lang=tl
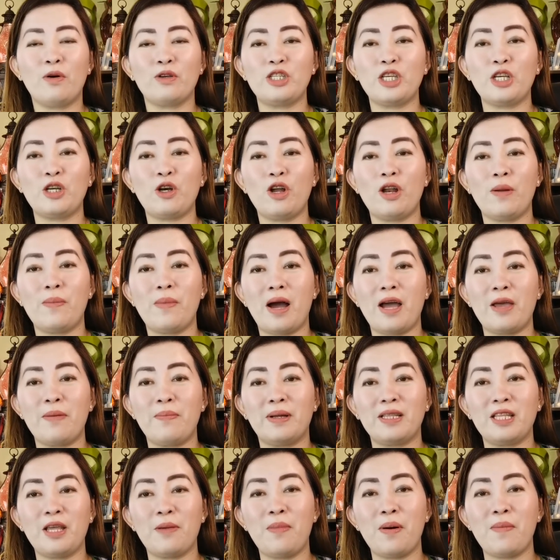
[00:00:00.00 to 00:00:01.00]
Nauusin ko ng mga
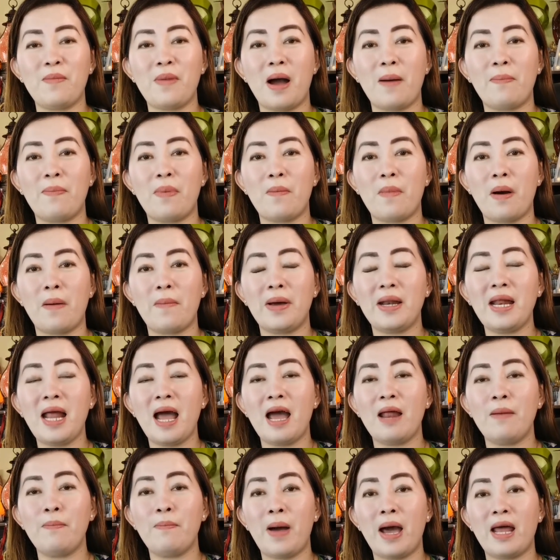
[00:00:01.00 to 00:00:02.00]
iba't ibang mga
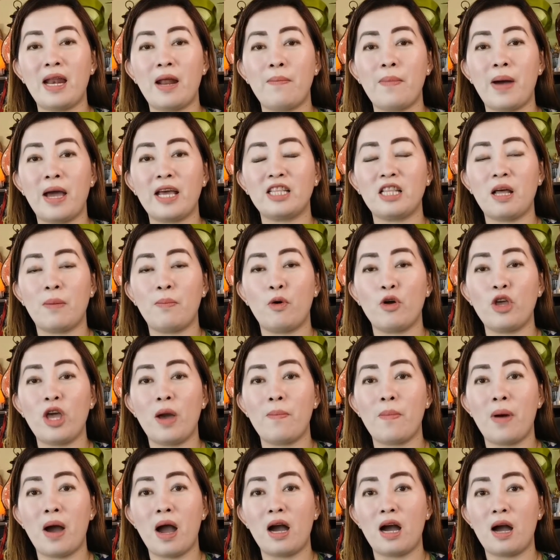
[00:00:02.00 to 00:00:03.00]
pamamaraan para maitaboy
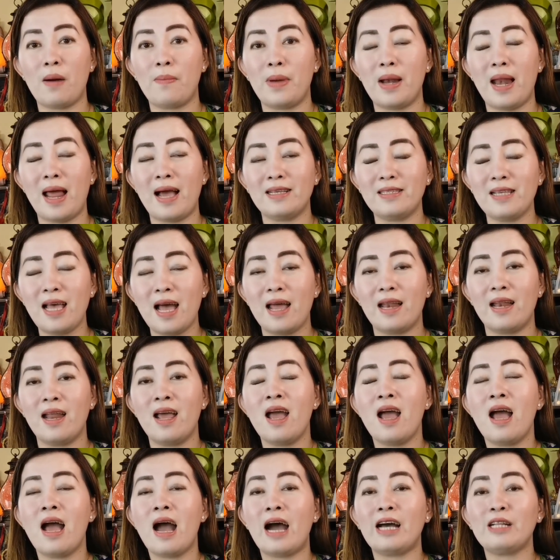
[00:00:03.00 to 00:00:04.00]
ang mga kamalasan.
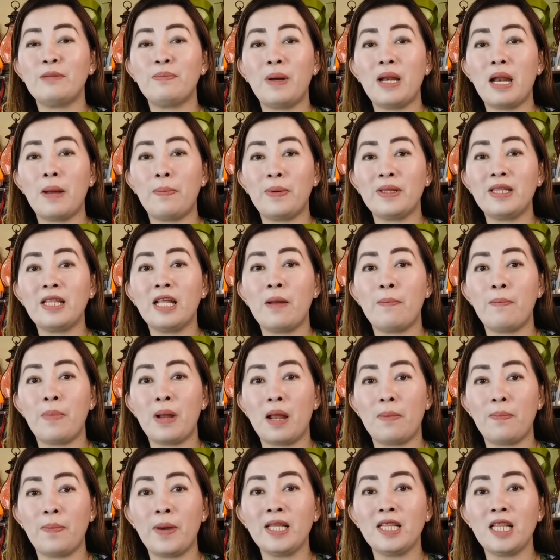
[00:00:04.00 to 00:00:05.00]
At palapit na ng
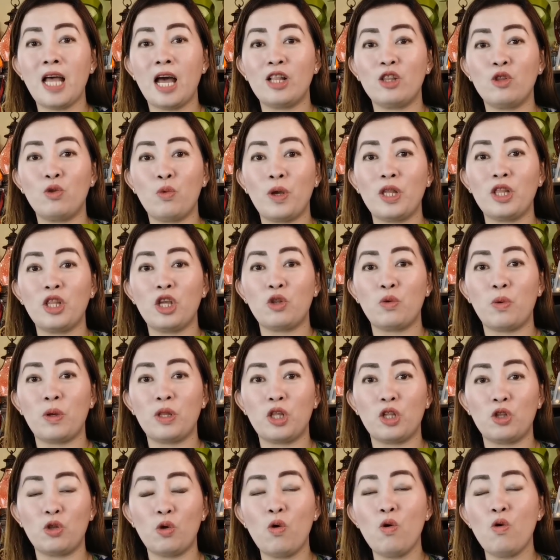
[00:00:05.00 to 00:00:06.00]
palapit ang
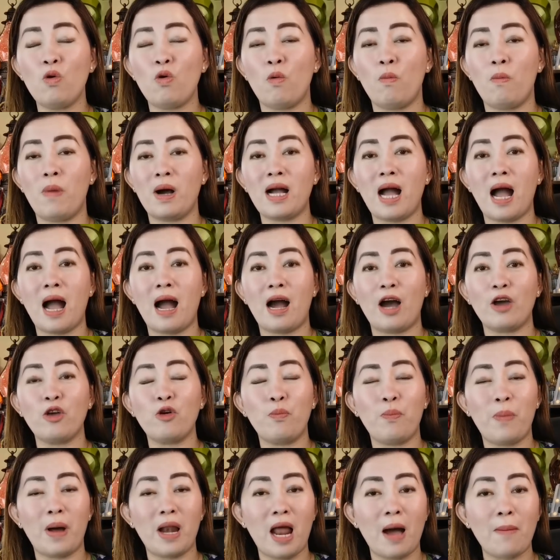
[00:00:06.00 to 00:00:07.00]
2022, kumbaga
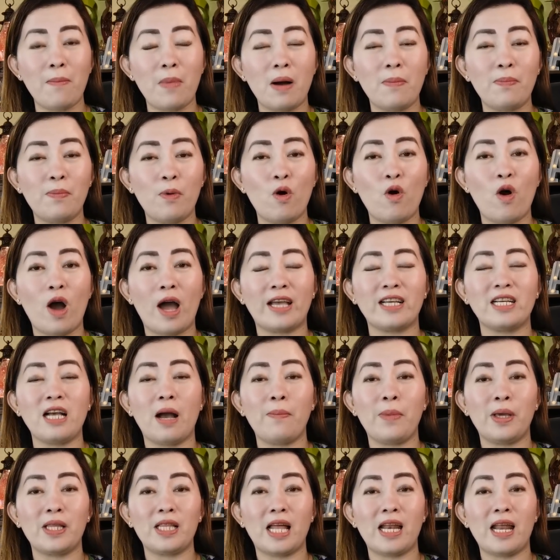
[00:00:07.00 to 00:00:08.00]
ngayon pa lamang po ay
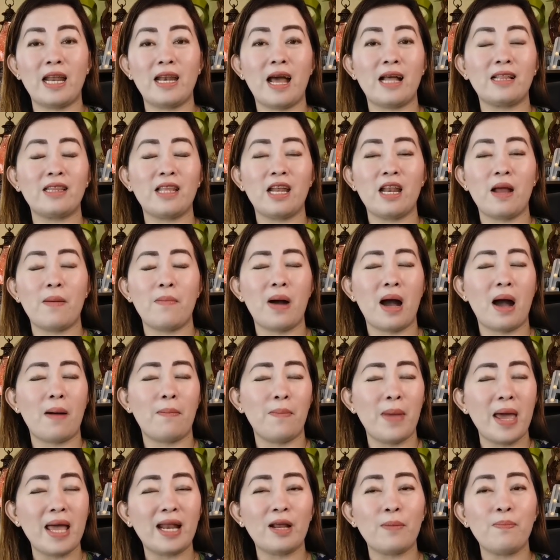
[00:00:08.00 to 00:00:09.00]
gamitan na natin ang
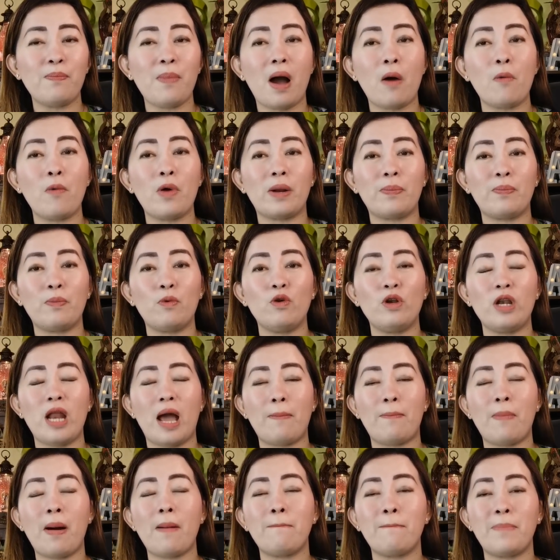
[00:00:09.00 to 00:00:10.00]
mga very powerful
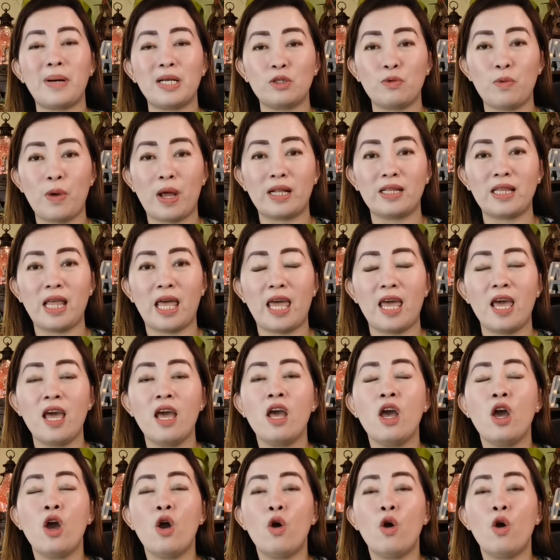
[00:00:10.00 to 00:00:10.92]
na pampaswerte.